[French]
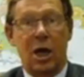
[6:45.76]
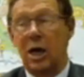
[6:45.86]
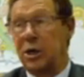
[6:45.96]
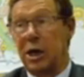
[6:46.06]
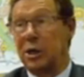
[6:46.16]

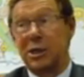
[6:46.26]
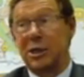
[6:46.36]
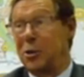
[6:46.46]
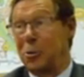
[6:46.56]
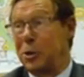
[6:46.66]
Là, il y a un
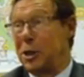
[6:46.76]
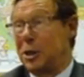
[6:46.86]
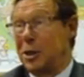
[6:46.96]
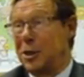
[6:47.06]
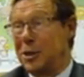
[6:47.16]
décideur
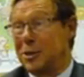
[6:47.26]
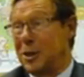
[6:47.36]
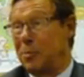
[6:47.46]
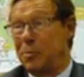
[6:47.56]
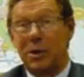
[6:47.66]
unique,
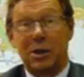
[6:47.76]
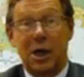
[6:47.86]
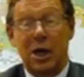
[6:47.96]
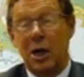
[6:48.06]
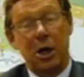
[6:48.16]
c'est le
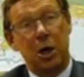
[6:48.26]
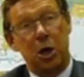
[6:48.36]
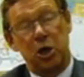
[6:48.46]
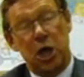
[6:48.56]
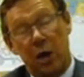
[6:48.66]
propriétaire.
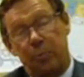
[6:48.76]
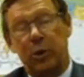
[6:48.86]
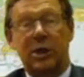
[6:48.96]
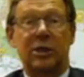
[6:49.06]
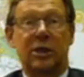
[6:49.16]
Il y a
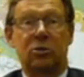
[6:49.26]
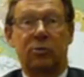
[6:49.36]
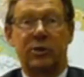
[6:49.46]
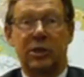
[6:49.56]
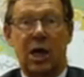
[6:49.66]
un peu
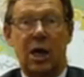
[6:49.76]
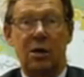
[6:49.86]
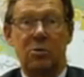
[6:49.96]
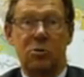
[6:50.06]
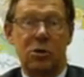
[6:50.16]
d'incitation
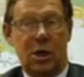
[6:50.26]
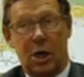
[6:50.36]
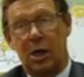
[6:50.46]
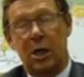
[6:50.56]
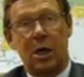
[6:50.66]
fiscale,
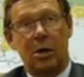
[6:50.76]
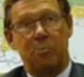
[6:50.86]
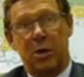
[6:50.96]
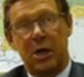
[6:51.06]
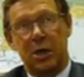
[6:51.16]
hein,
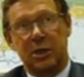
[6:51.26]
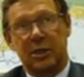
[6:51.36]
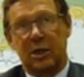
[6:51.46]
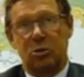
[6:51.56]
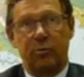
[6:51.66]

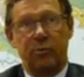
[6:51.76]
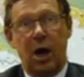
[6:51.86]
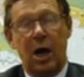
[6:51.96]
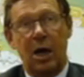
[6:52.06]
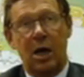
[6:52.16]
mais ça ne se
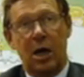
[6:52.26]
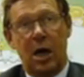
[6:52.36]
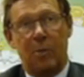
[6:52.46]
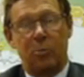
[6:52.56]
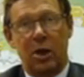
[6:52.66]
fera,
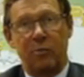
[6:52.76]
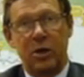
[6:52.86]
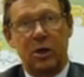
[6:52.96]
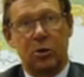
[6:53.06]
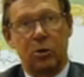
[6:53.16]
à mon
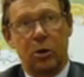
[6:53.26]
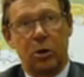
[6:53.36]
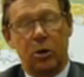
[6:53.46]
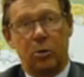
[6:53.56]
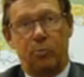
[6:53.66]
avis,
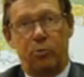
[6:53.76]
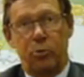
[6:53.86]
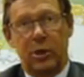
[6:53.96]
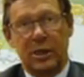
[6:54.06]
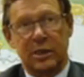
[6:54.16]
que
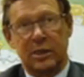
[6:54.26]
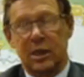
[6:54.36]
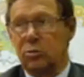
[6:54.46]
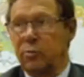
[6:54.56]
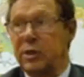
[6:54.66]
plus les
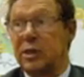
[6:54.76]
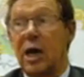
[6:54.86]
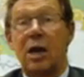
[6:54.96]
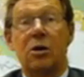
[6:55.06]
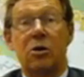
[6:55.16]
incitations
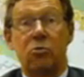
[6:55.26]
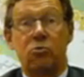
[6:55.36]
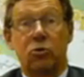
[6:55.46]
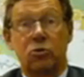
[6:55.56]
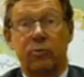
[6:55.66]
fiscales
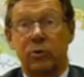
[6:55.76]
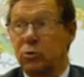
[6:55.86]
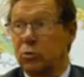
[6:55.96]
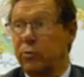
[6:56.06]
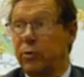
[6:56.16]
ou en
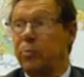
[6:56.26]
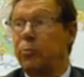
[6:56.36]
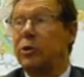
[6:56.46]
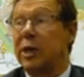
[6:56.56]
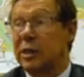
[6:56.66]
subvention seront
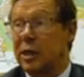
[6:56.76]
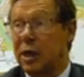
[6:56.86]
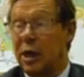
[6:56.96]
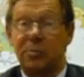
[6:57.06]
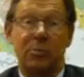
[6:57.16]
fortes, plus ça
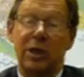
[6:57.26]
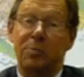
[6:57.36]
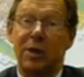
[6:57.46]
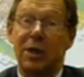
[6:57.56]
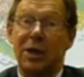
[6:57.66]
accélérera.
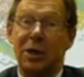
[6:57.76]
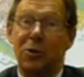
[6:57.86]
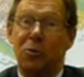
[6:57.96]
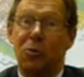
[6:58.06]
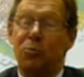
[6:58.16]
Mais
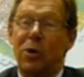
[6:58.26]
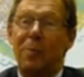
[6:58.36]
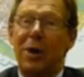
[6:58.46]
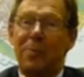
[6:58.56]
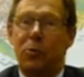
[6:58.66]
on ne
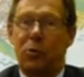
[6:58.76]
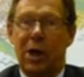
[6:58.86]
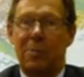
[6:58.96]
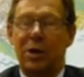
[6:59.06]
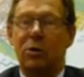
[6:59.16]
pourra pas le
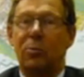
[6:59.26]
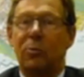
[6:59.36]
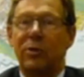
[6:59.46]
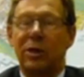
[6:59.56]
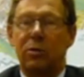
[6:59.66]
programmer
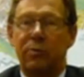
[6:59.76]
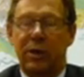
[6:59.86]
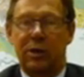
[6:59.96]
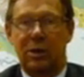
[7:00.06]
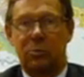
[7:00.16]
comme on vient de
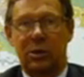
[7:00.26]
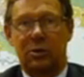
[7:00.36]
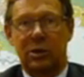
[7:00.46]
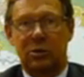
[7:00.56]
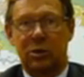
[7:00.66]
le faire dans la
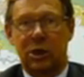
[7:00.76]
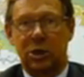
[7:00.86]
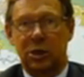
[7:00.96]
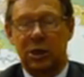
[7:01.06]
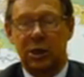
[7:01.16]
loi de transition
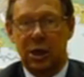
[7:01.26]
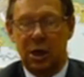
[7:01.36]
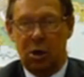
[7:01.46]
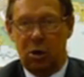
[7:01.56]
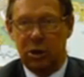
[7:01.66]
énergétique,
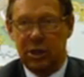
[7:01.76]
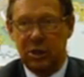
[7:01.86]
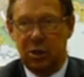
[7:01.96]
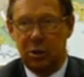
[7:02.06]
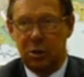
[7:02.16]
en
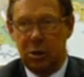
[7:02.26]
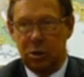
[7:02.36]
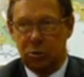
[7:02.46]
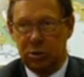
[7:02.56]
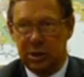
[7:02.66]
disant
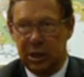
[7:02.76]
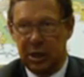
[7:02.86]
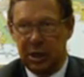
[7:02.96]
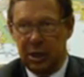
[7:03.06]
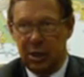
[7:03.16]
que
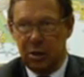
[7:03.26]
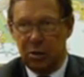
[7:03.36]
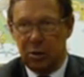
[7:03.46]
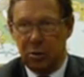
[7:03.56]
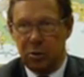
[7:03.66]
c'est
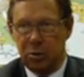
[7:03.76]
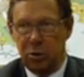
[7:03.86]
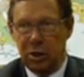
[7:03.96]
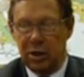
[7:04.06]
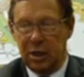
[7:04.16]

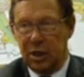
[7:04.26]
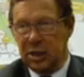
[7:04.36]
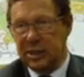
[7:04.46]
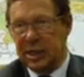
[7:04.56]
euh, dans les